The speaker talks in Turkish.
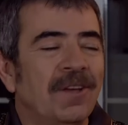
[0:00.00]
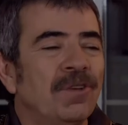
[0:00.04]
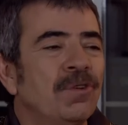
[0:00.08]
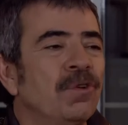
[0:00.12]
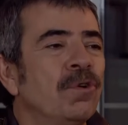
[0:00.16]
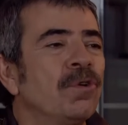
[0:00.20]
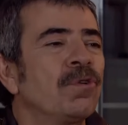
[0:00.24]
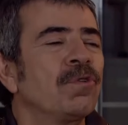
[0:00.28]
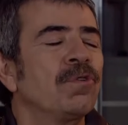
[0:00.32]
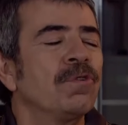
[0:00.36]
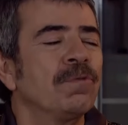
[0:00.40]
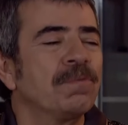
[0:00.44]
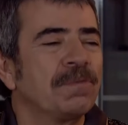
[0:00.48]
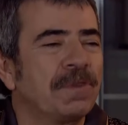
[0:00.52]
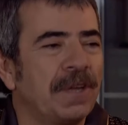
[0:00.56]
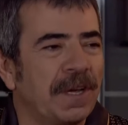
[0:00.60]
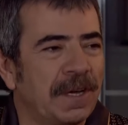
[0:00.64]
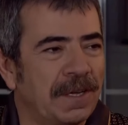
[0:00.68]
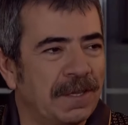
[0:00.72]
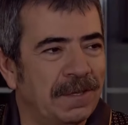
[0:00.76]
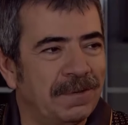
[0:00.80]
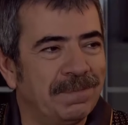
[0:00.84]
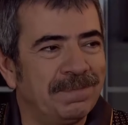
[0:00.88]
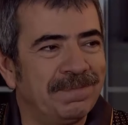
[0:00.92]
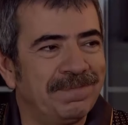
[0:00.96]
Yorgunum
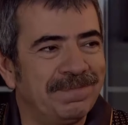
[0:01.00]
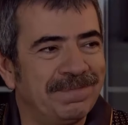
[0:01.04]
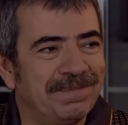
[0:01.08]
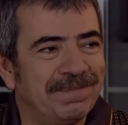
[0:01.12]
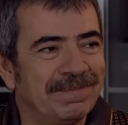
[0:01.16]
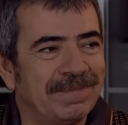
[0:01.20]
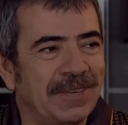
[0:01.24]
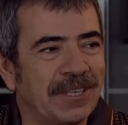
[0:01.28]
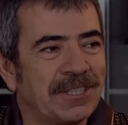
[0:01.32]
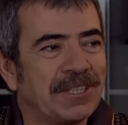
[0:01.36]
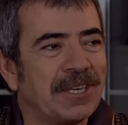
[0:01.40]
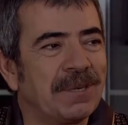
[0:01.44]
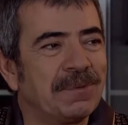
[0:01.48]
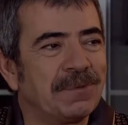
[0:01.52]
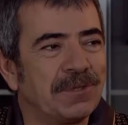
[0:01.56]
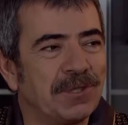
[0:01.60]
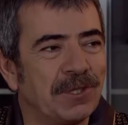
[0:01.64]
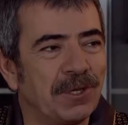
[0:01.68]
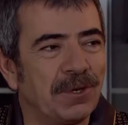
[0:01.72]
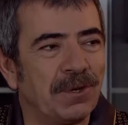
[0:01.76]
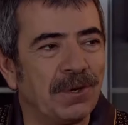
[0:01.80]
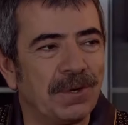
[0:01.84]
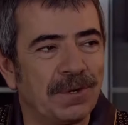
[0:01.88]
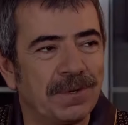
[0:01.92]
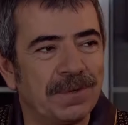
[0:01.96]
taklım. Başka bir
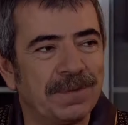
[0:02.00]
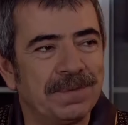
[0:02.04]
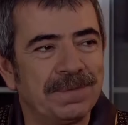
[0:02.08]
şey yok.